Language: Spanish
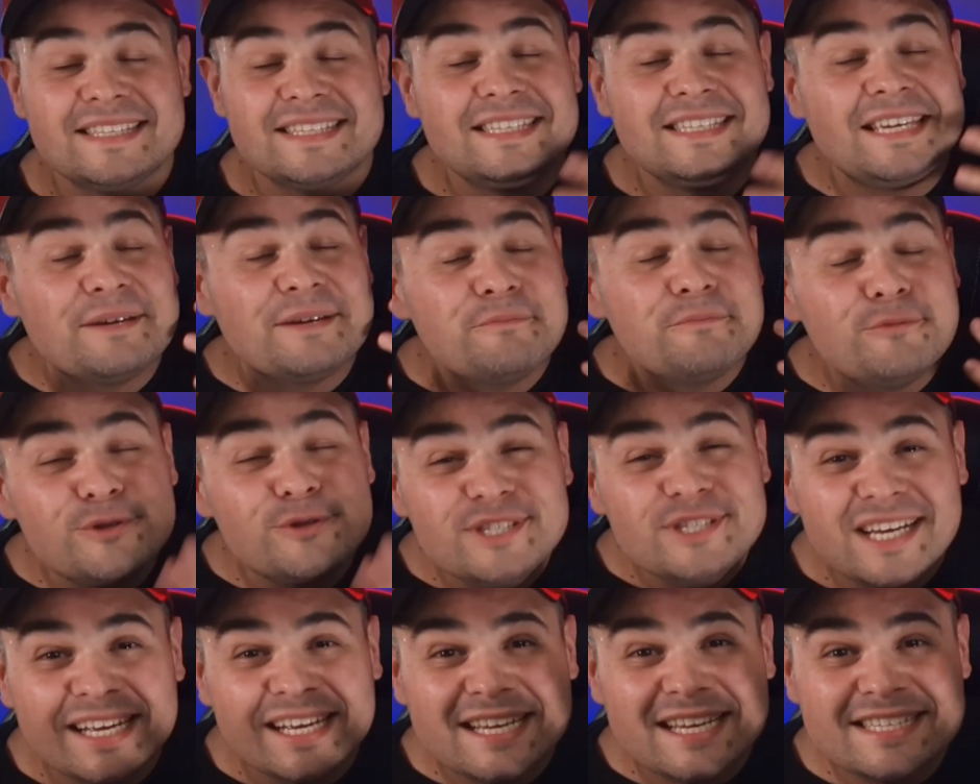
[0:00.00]
Así que
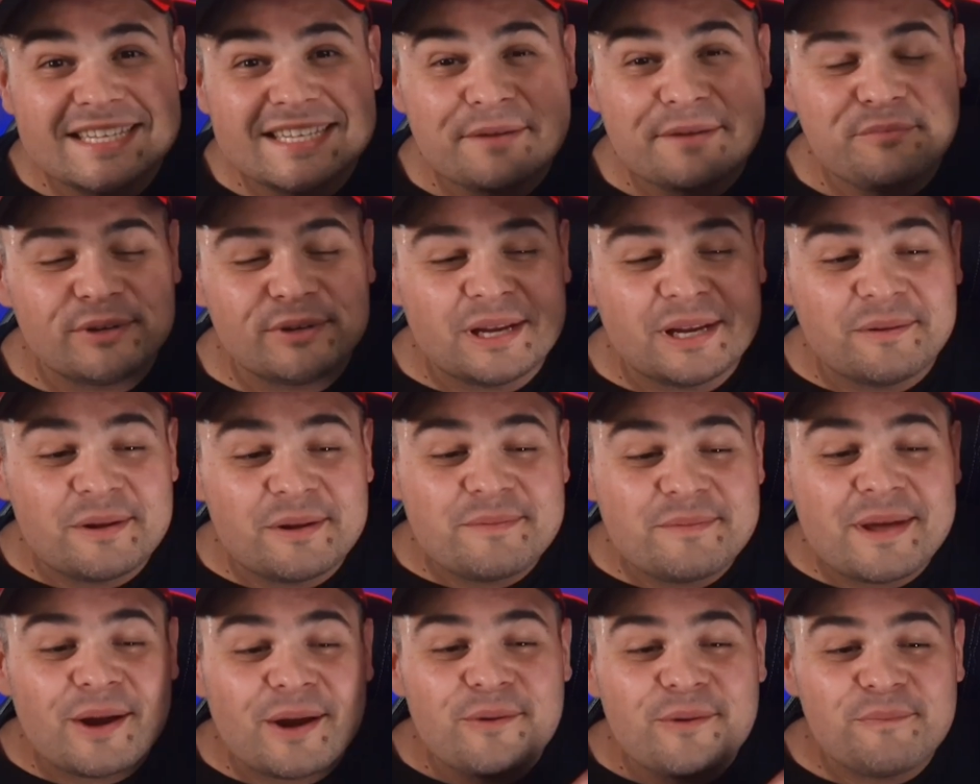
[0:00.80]
muchas gracias por
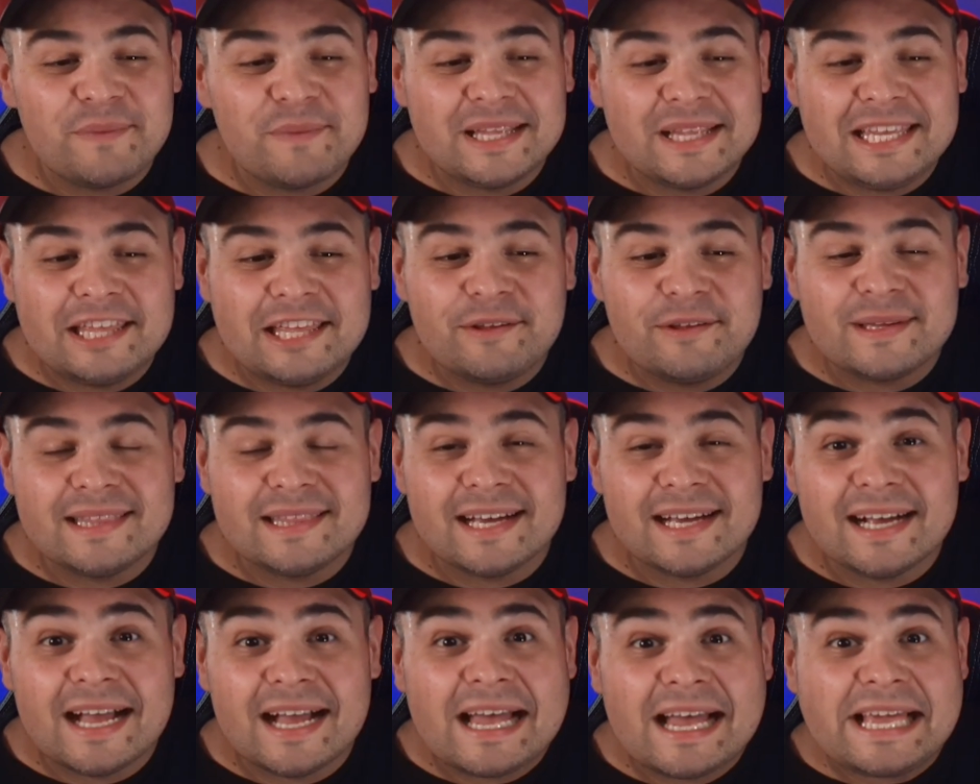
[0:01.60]
haberme acompañado
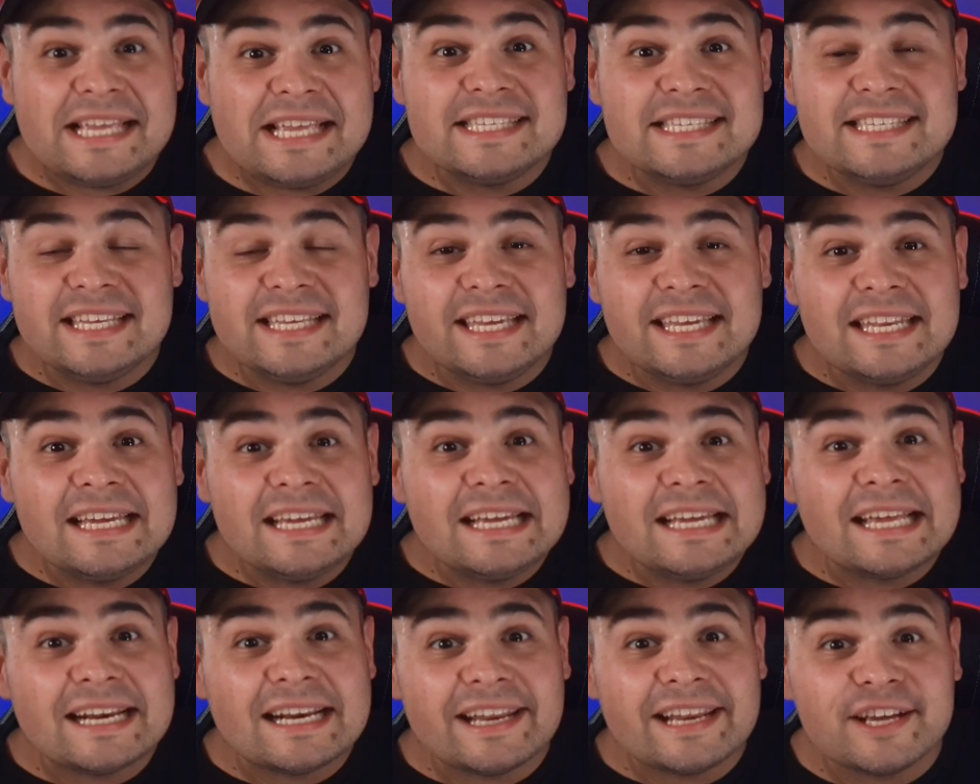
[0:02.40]
hasta acá y si
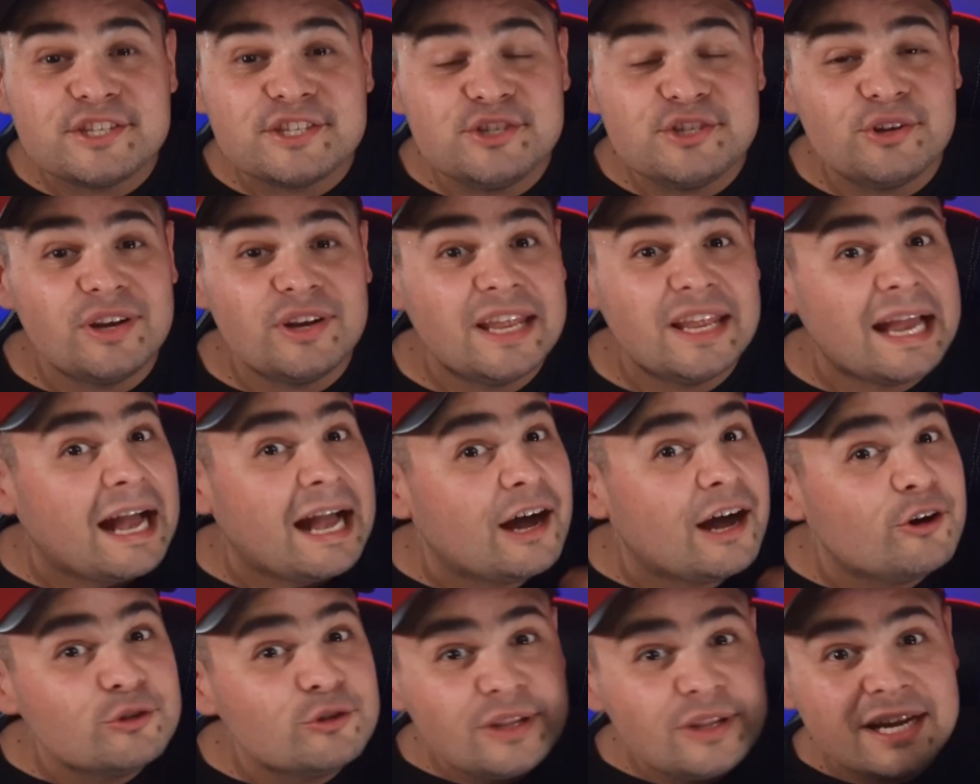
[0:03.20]
quieren que reaccione
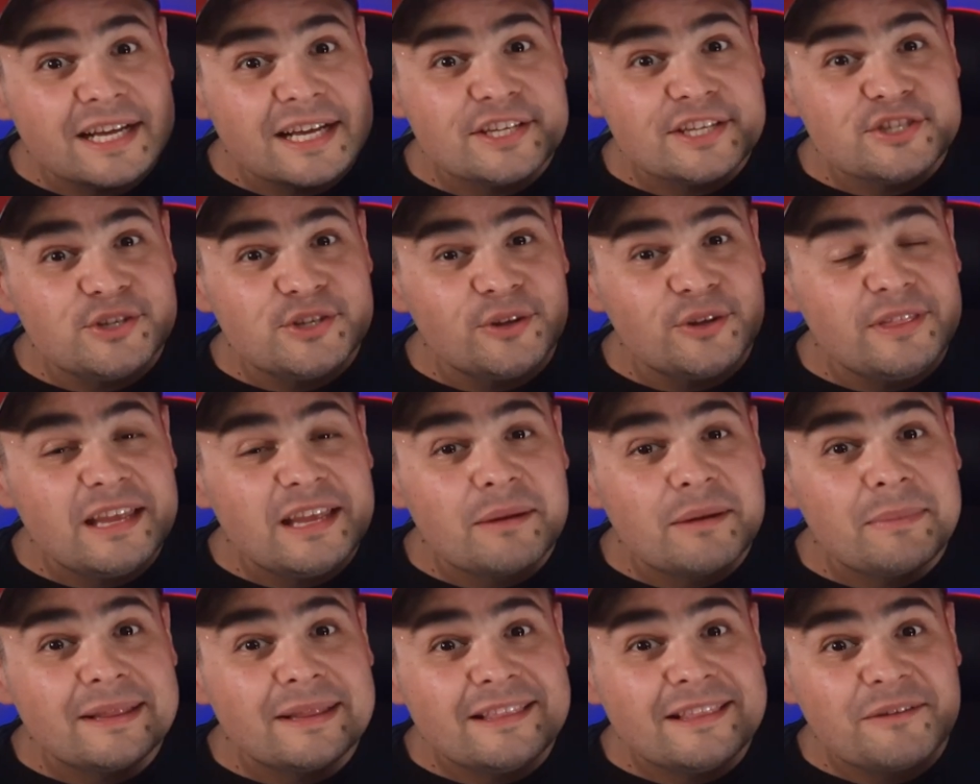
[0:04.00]
a otra canción de
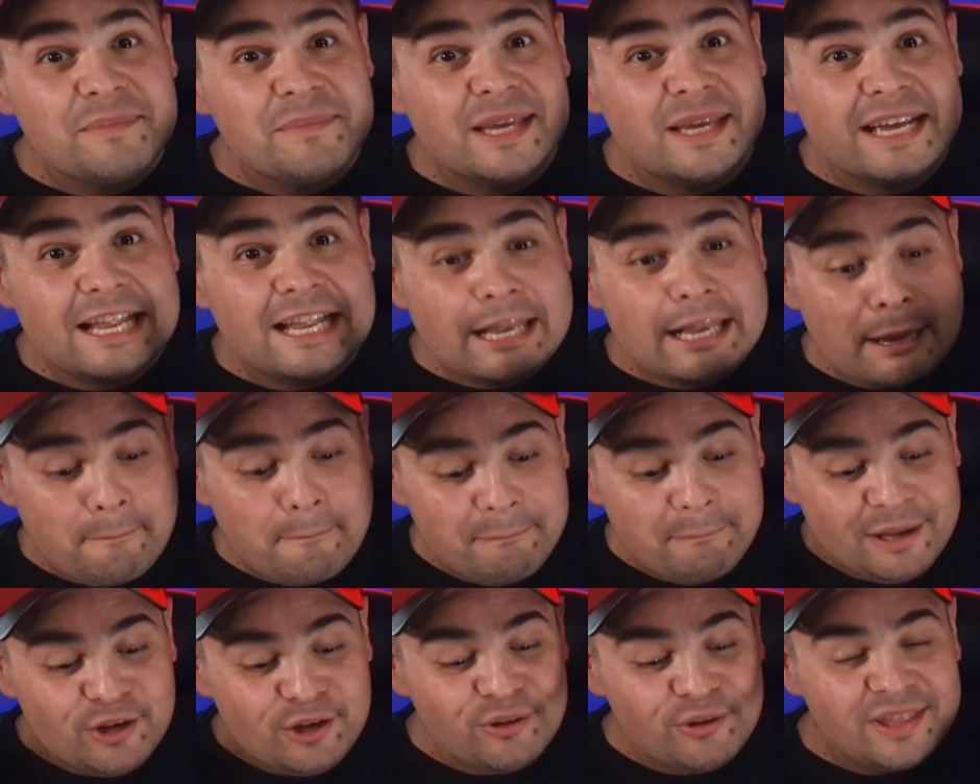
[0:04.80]
Amanda Miguel,
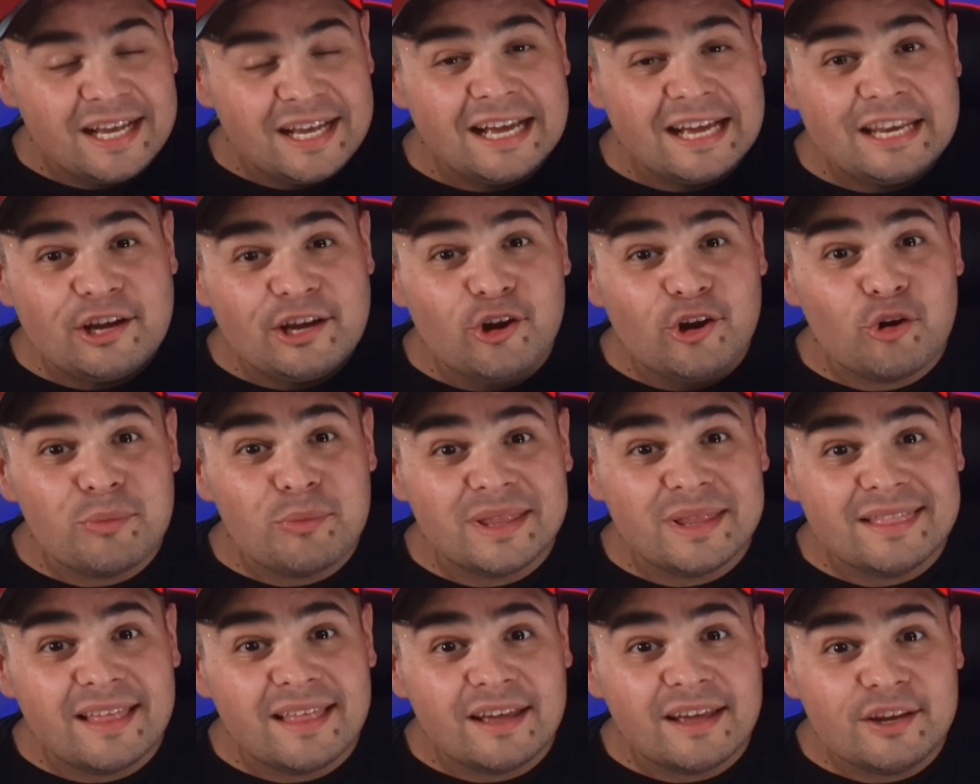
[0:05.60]
me lo dejan en
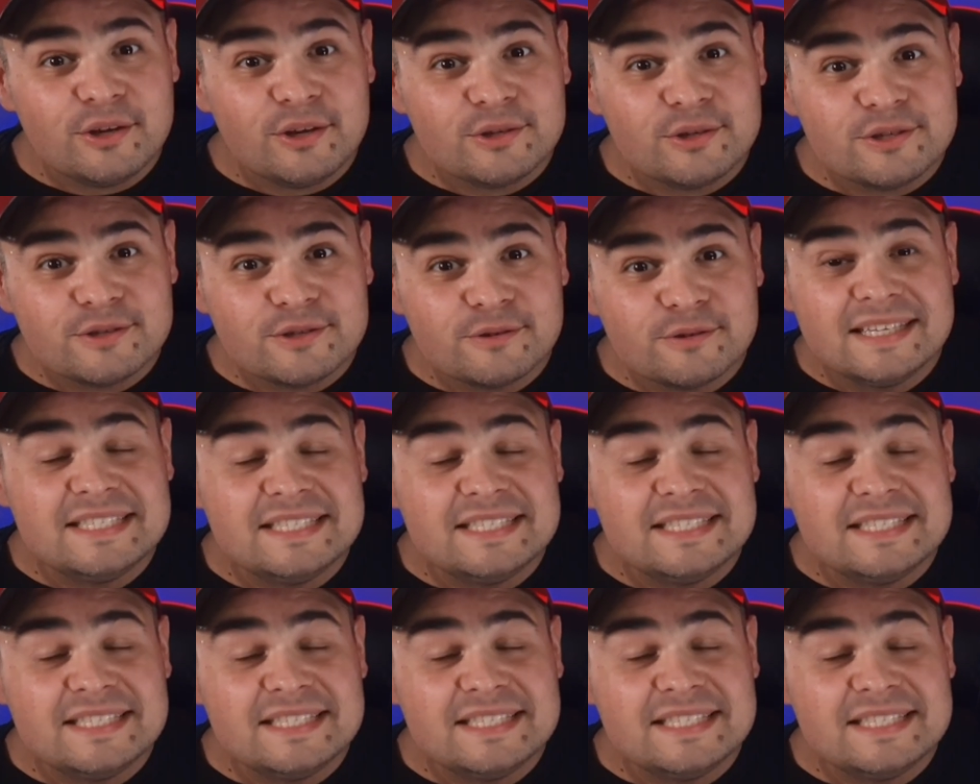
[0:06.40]
comentarios.